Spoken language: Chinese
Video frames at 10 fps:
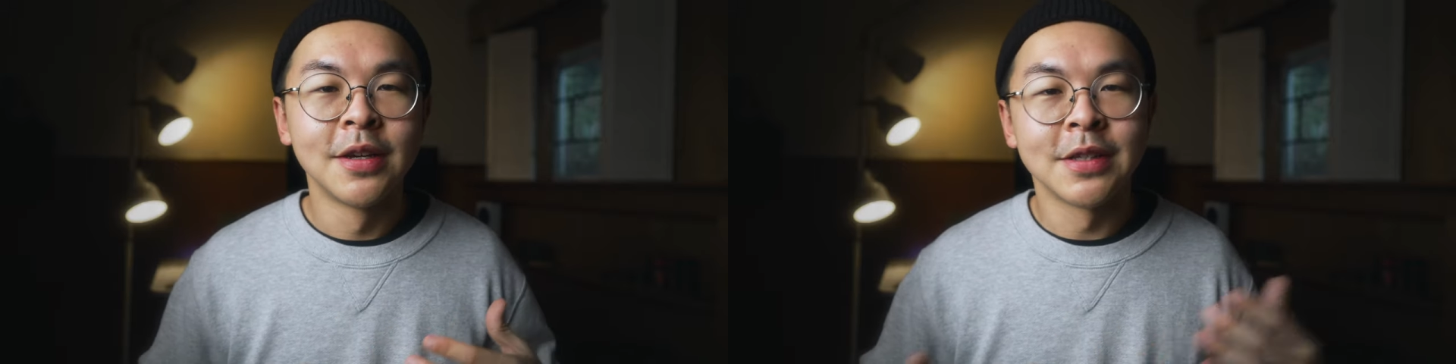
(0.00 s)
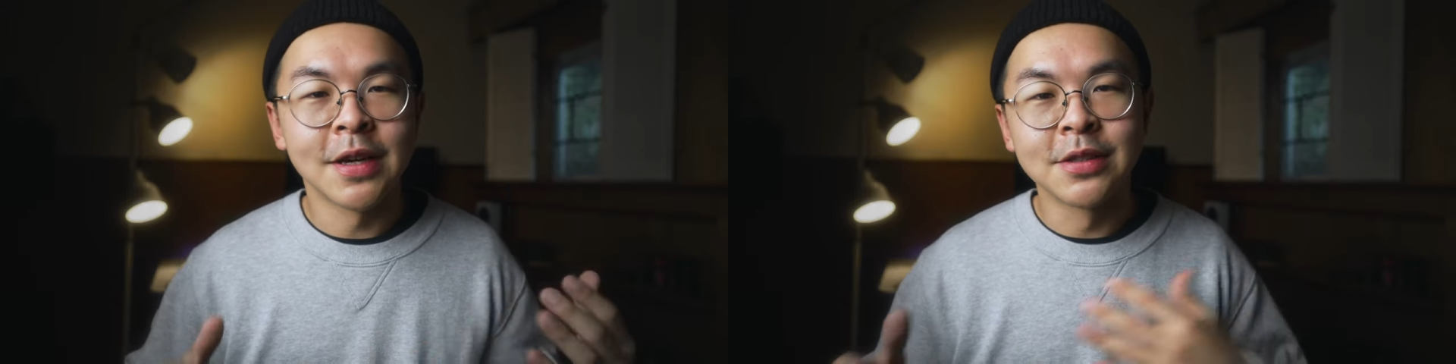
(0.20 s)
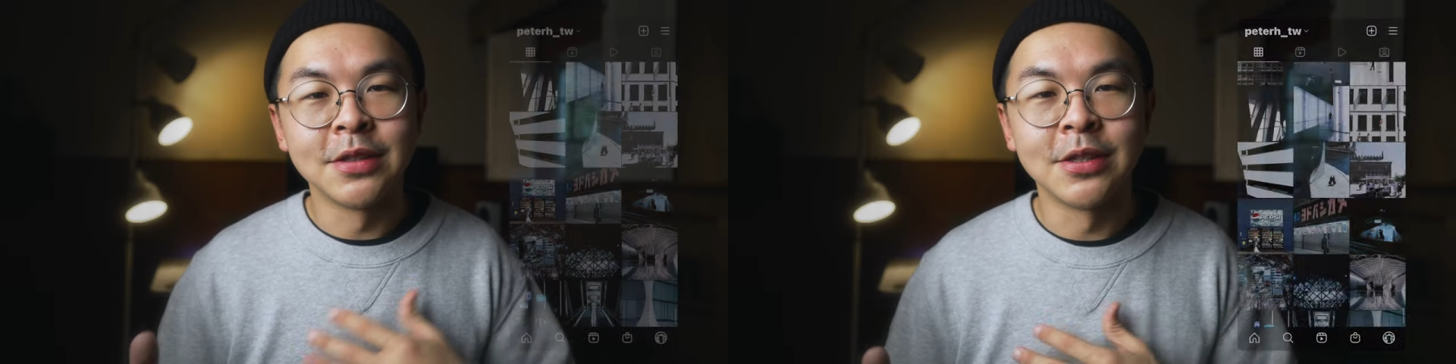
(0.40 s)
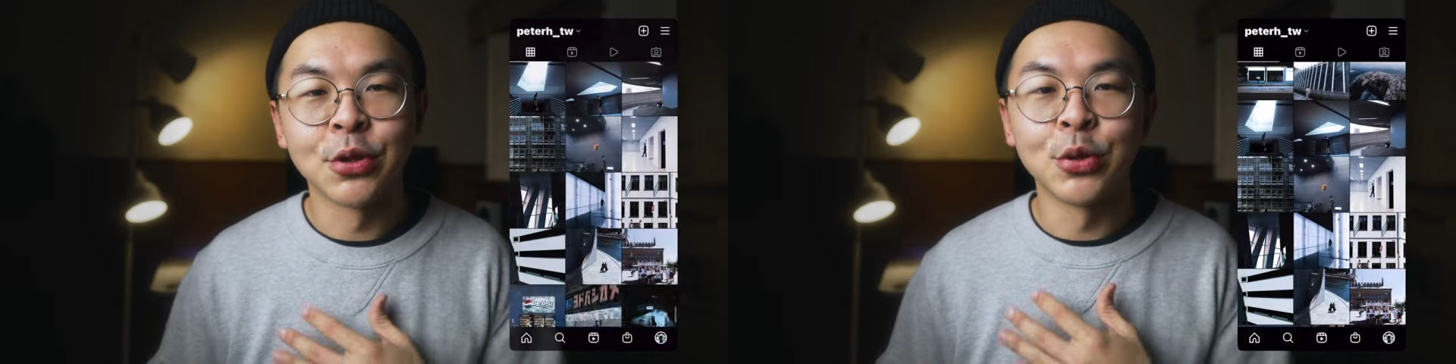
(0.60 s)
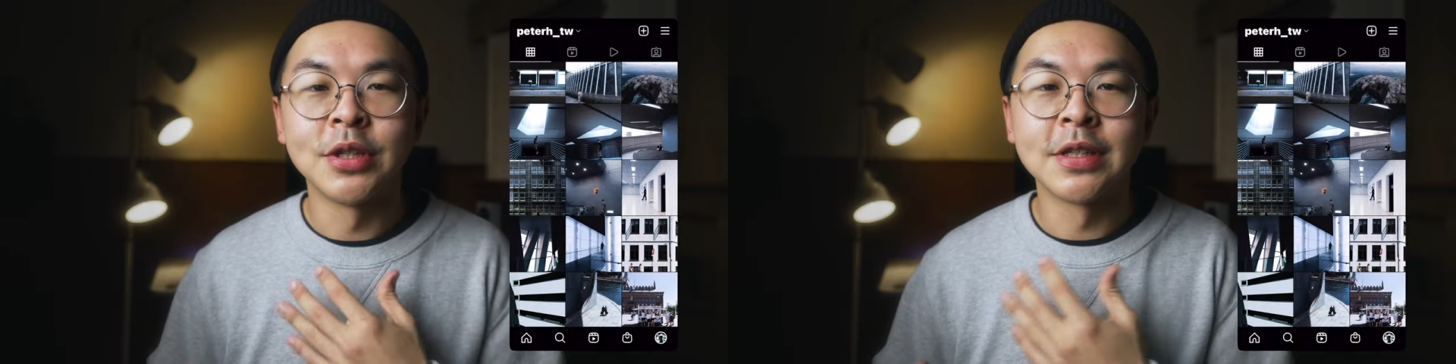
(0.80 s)
这样子呢，
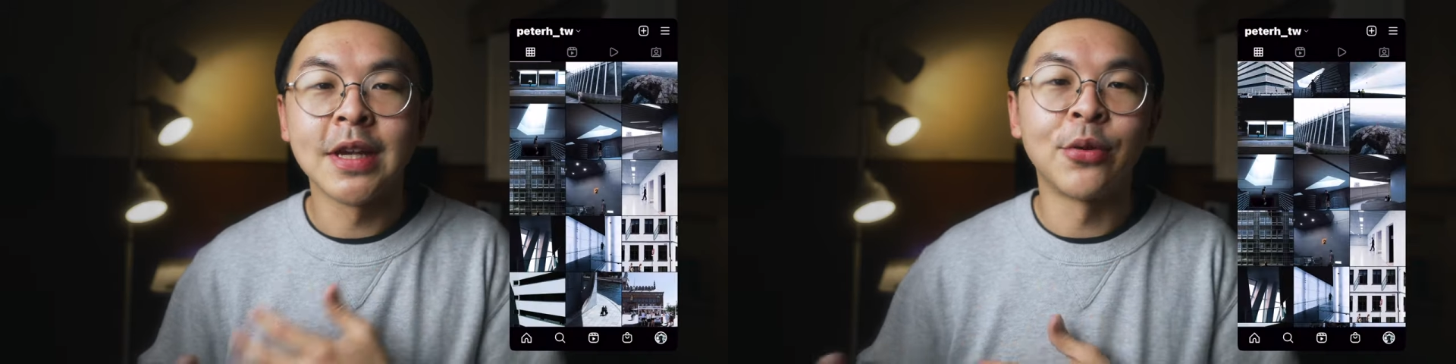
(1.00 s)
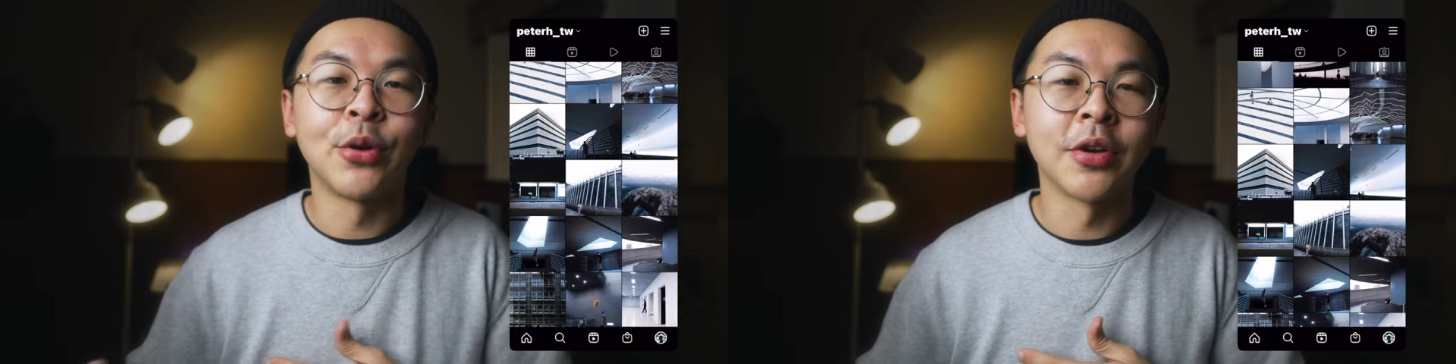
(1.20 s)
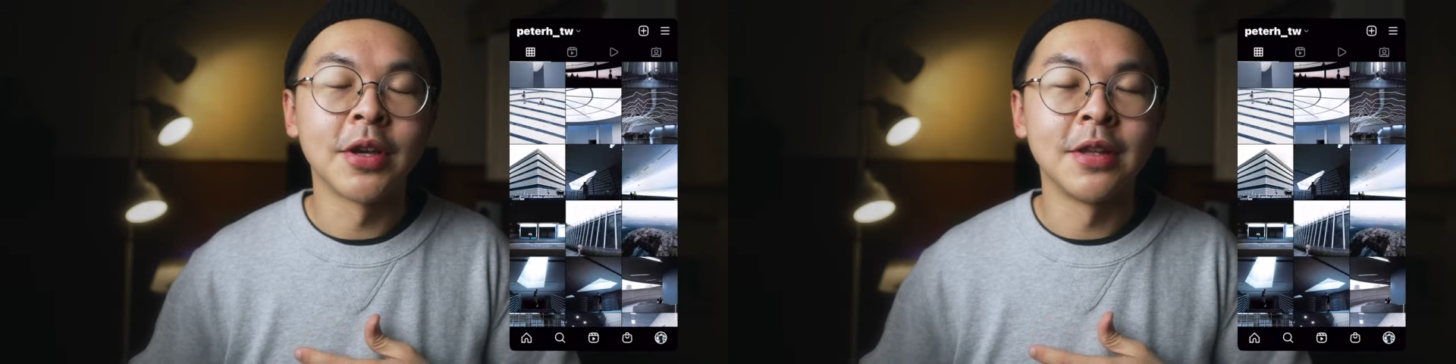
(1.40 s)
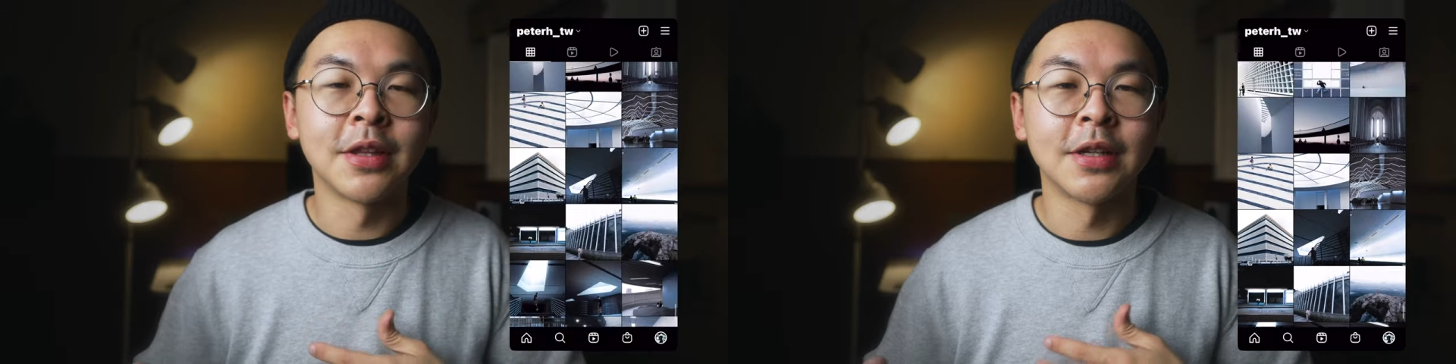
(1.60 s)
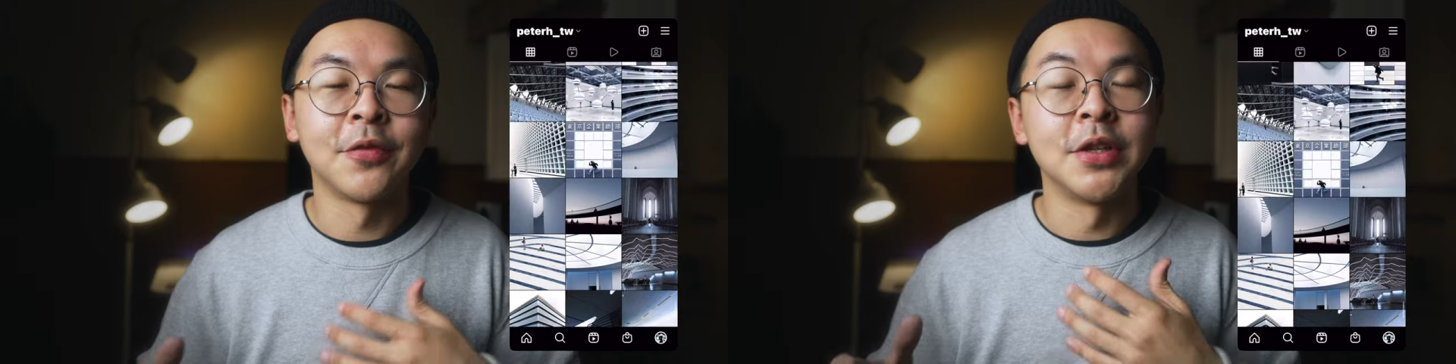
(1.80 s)
对于接下来我要跟
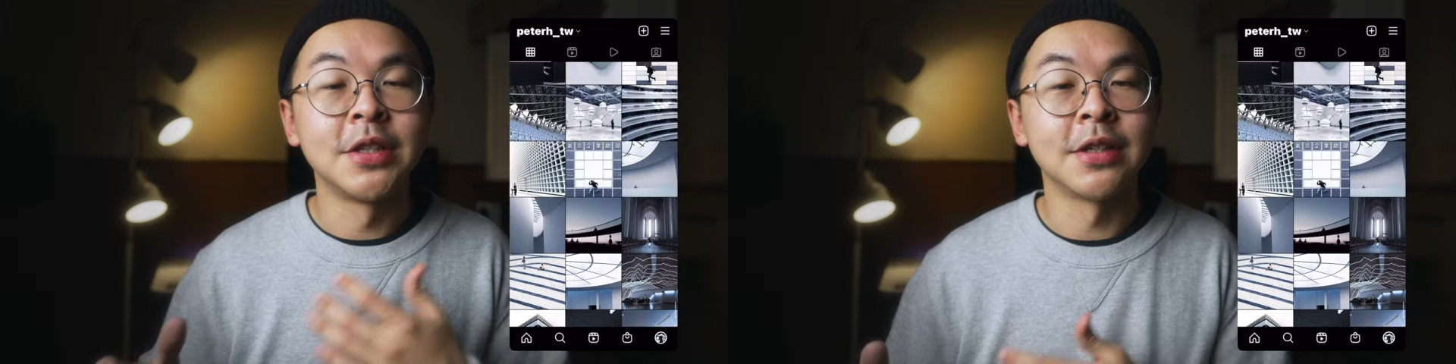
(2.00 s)
大家分